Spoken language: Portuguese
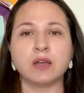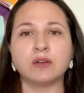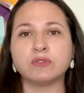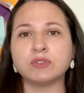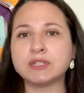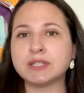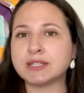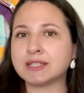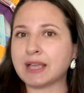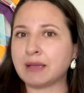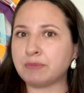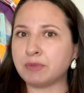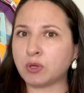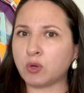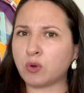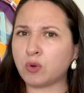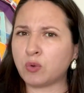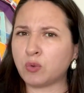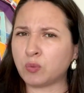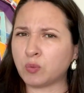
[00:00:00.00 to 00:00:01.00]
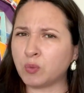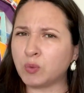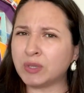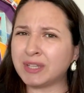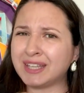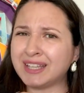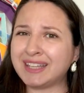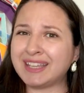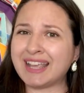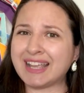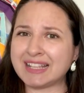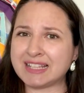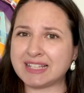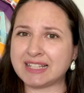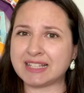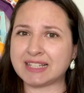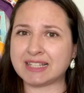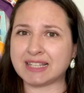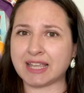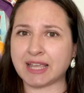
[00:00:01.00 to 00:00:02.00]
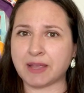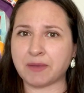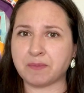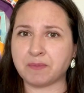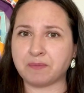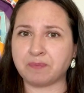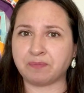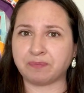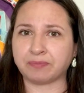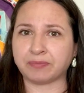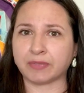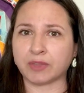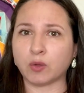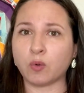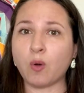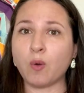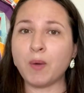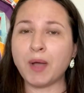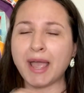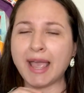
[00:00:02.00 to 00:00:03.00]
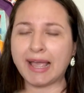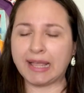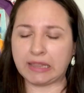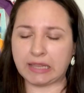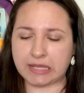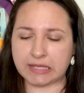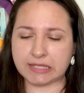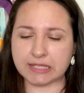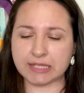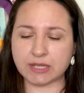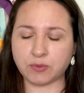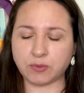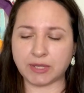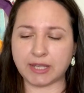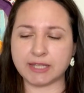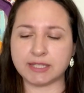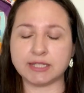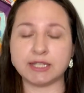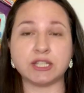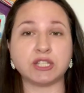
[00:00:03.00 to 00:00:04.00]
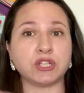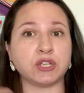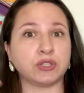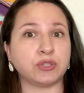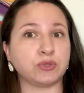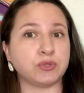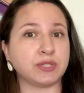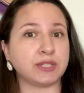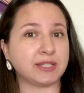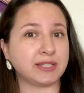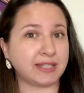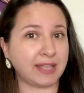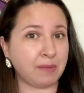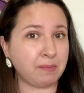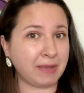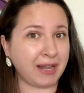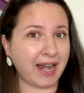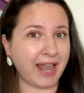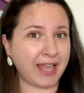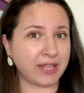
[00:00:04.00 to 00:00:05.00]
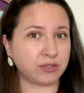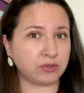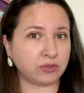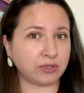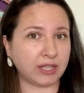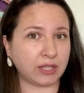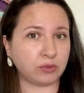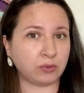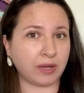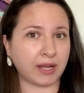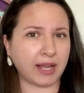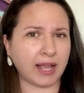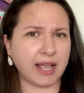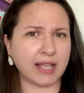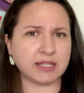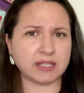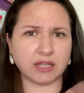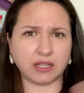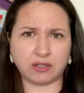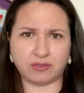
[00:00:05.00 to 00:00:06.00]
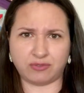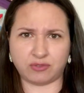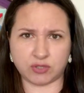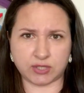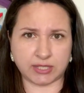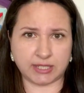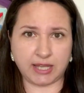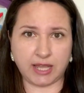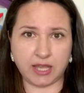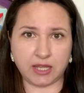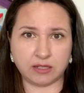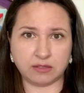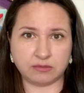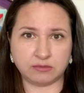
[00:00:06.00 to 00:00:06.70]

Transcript: Você sabe o que quer dizer qual a relação que existe entre o sistema elétrico da tua casa e você?